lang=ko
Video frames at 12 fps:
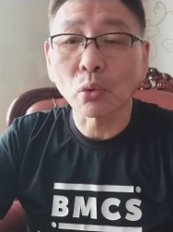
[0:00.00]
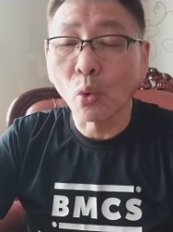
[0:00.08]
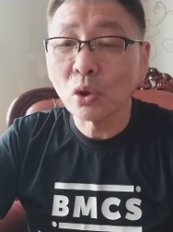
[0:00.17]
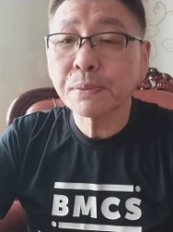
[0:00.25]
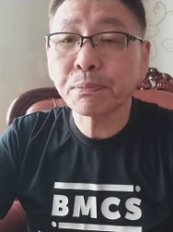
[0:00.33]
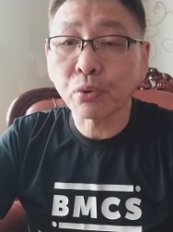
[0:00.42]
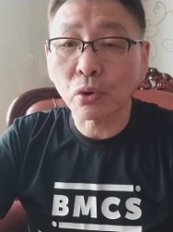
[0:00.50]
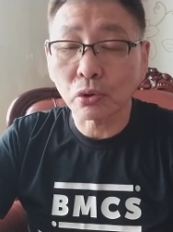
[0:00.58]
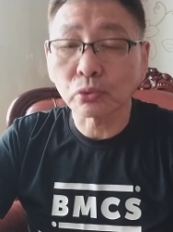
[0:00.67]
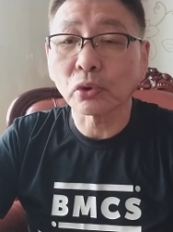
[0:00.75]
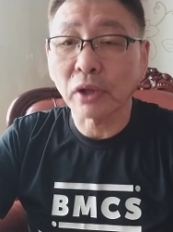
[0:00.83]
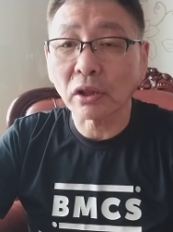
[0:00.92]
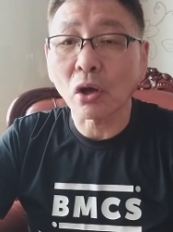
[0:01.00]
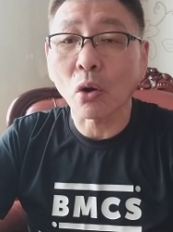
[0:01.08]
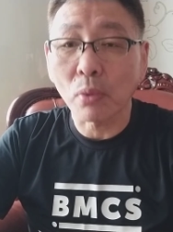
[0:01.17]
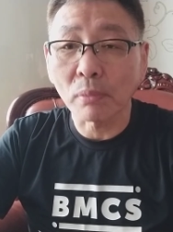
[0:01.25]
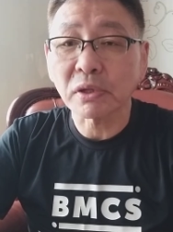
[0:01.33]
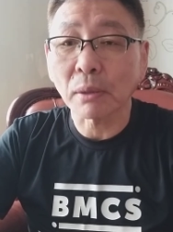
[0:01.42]
50% 정도 된다고
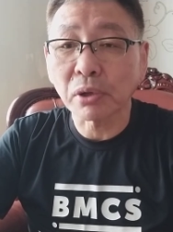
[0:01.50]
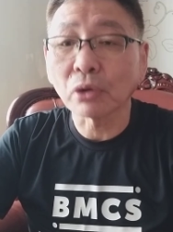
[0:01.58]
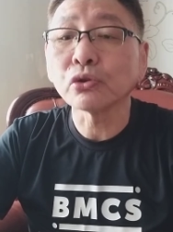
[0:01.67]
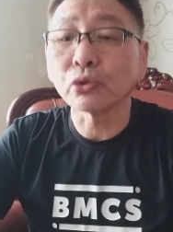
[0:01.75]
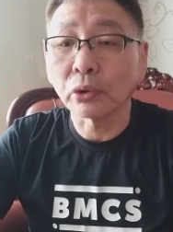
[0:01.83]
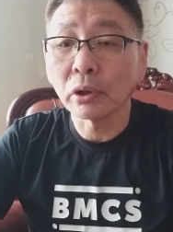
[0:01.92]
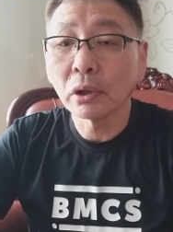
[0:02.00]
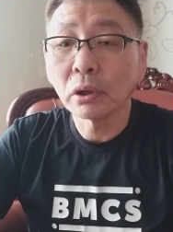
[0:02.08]
봅니다. 평균.